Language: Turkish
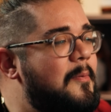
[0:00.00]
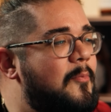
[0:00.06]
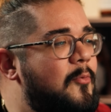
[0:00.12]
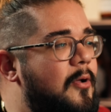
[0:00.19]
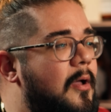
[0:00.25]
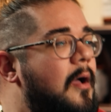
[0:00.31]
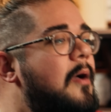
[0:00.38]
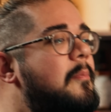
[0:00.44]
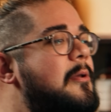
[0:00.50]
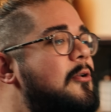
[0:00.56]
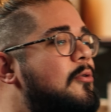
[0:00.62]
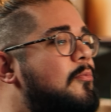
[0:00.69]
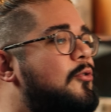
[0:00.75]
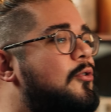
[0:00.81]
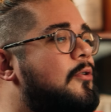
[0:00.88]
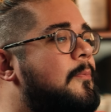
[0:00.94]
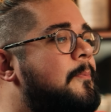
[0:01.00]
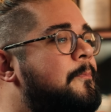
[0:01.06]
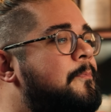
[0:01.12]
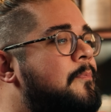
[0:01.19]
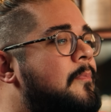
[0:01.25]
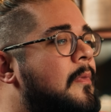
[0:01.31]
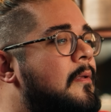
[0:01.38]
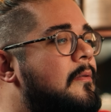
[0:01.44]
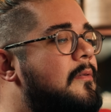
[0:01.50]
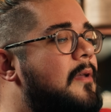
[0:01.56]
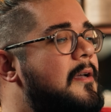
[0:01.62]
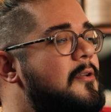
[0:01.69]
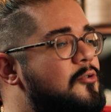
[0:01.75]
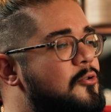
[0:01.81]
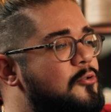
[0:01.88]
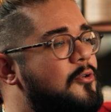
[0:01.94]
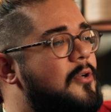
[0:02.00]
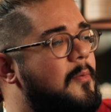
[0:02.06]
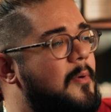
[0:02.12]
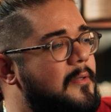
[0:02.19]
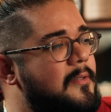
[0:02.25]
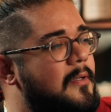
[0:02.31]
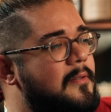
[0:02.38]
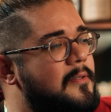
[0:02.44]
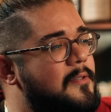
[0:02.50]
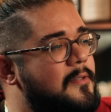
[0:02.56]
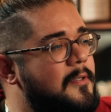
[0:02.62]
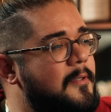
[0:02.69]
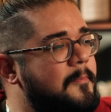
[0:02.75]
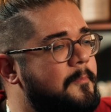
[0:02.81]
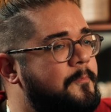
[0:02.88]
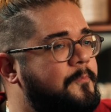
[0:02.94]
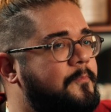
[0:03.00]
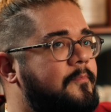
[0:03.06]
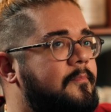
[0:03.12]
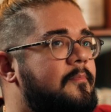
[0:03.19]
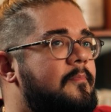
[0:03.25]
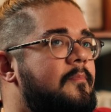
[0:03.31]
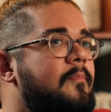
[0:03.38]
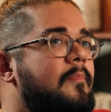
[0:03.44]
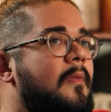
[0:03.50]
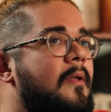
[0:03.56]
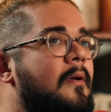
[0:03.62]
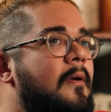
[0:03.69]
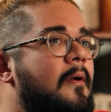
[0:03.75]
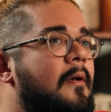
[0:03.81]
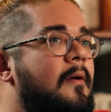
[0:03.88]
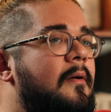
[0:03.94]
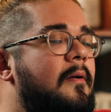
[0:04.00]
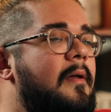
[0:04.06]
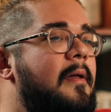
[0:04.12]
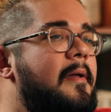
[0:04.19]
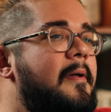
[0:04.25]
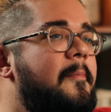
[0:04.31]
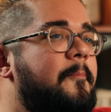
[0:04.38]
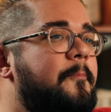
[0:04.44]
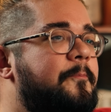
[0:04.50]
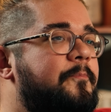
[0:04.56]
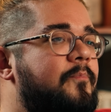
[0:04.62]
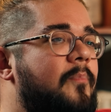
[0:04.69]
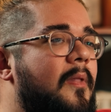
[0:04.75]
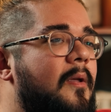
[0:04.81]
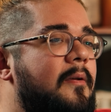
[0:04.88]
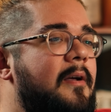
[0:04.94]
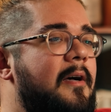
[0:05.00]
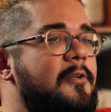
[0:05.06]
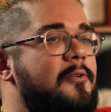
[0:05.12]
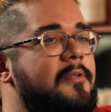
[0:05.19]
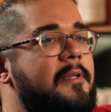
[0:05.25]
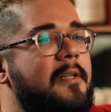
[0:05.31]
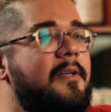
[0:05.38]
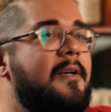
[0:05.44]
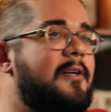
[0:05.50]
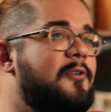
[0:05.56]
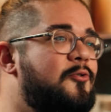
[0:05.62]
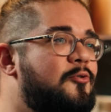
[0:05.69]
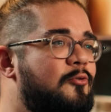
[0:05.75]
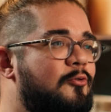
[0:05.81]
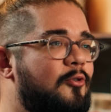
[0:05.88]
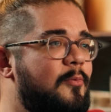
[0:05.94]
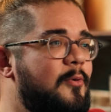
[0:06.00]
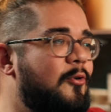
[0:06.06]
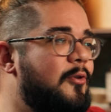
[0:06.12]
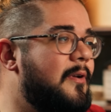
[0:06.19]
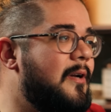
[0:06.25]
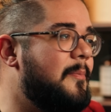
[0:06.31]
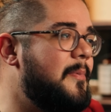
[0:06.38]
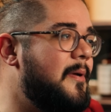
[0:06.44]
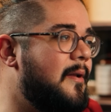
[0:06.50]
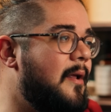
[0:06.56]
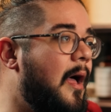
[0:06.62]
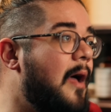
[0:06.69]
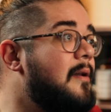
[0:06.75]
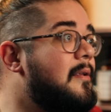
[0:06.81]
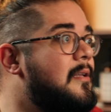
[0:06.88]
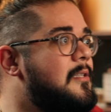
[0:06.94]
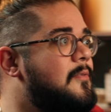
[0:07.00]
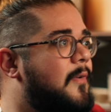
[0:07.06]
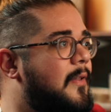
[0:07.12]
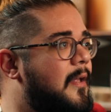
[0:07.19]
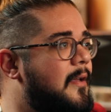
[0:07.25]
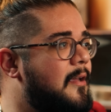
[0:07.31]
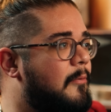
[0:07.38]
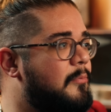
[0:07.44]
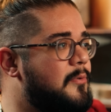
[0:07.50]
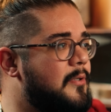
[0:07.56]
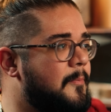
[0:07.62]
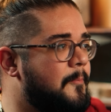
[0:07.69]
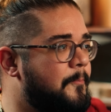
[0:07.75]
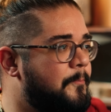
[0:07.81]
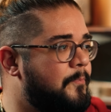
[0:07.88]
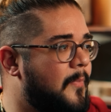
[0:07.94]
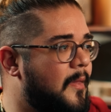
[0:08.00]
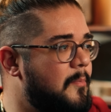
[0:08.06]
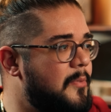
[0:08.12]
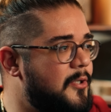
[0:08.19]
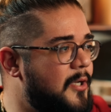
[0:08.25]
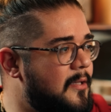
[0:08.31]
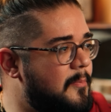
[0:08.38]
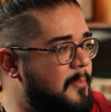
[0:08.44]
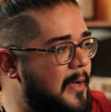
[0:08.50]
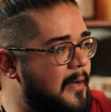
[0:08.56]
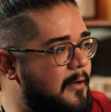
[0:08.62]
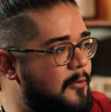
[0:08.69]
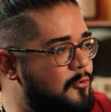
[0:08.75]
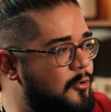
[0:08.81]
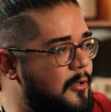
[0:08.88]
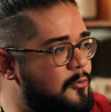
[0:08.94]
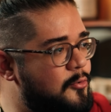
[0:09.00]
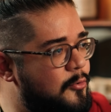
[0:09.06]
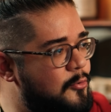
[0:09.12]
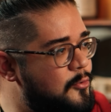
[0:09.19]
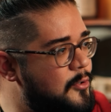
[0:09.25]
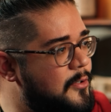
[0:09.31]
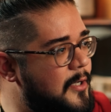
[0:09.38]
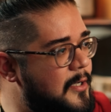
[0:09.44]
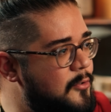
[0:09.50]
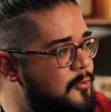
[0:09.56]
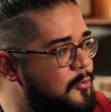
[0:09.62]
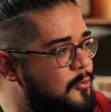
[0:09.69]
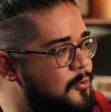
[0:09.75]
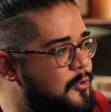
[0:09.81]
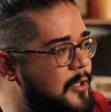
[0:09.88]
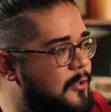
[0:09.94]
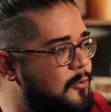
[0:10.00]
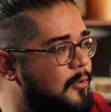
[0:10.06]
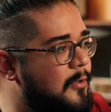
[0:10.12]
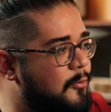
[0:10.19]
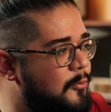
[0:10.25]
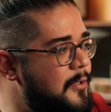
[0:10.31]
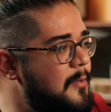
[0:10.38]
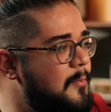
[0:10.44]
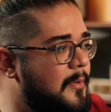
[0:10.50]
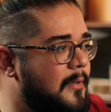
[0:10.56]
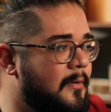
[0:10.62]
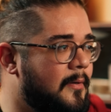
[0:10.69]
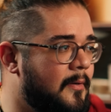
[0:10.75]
Tamam. Ha biliyorum onu. Ha biliyorsun. Tahin ya. soslu kabak tatlısına. Evet evet. Yani kabak tatlısı üzerinde ee, tahin sosu var. Ga- yeni gastronomi olarak bir ara herkes falan yaptı. Bir şeydi bekletiyorlar sonra üstüne tahin sosu çekiyorlar. O değil mi?